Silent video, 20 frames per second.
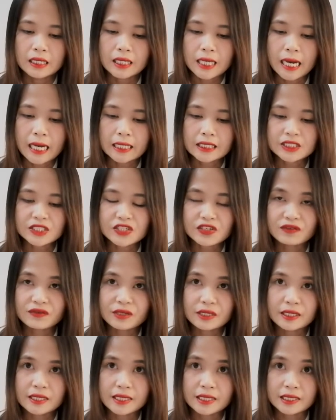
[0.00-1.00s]
ang
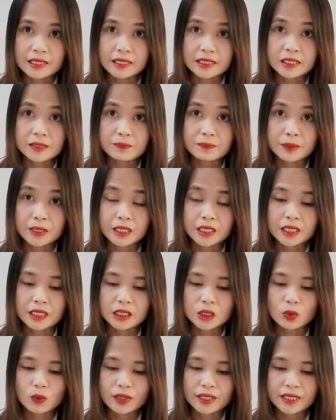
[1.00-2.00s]
serving niya is per
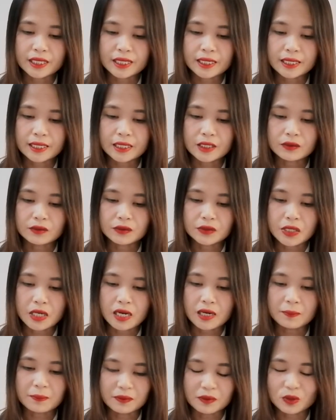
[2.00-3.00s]
20 kilogram,
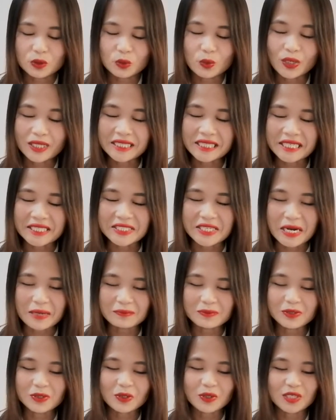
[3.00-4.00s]
uh, ah, 20 gram,
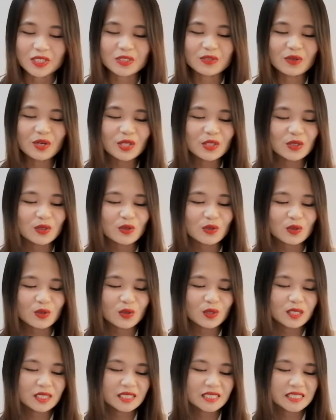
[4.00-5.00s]
sorry. So,
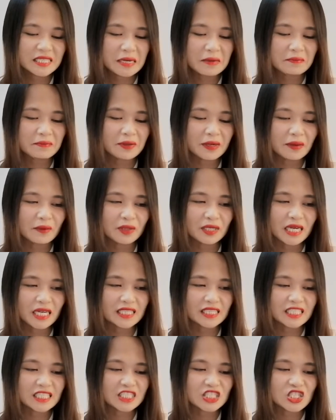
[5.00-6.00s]
ito, syempre,
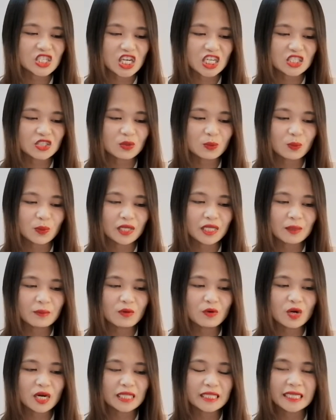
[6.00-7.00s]
100 siya. So, pwede
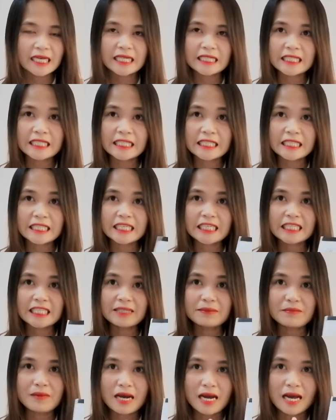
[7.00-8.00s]
mong hati-hatiin ng
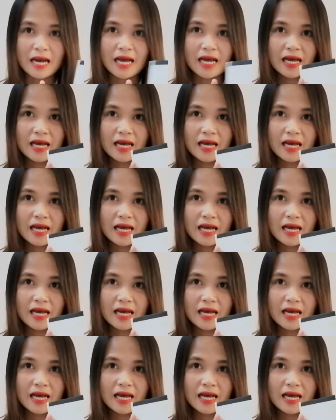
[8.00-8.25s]
lima